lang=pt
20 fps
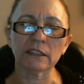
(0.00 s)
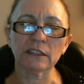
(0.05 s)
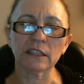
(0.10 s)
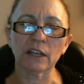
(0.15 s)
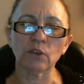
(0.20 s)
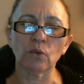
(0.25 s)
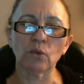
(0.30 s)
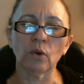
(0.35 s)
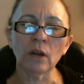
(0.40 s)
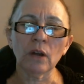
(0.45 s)

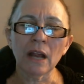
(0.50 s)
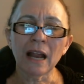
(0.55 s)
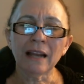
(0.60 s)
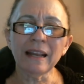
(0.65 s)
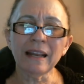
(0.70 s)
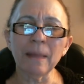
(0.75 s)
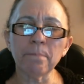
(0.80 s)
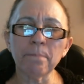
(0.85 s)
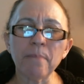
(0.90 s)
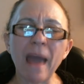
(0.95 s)
Senhor.
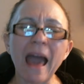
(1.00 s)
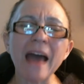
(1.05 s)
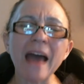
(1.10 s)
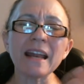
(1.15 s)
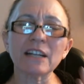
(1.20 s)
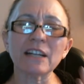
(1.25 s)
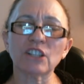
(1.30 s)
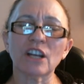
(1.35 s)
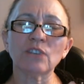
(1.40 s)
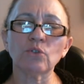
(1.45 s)

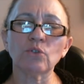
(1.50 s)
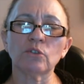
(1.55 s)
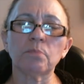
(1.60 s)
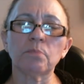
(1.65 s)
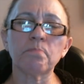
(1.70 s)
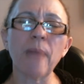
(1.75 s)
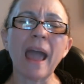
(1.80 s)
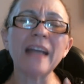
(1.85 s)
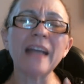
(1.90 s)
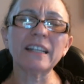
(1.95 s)
Libera, Jesus,
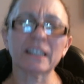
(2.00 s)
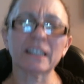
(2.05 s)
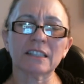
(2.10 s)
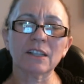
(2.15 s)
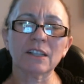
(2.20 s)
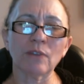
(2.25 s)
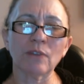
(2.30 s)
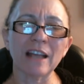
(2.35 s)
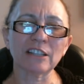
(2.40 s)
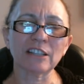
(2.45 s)

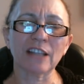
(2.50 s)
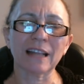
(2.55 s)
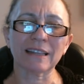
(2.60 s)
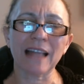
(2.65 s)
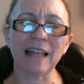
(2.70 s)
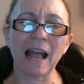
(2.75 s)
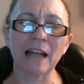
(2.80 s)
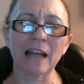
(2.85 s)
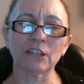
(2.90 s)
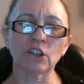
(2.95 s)
bênção nesta
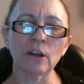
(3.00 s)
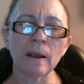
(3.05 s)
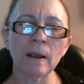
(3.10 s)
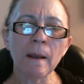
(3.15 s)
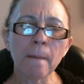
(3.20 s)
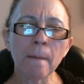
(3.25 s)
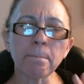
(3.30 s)
tarde,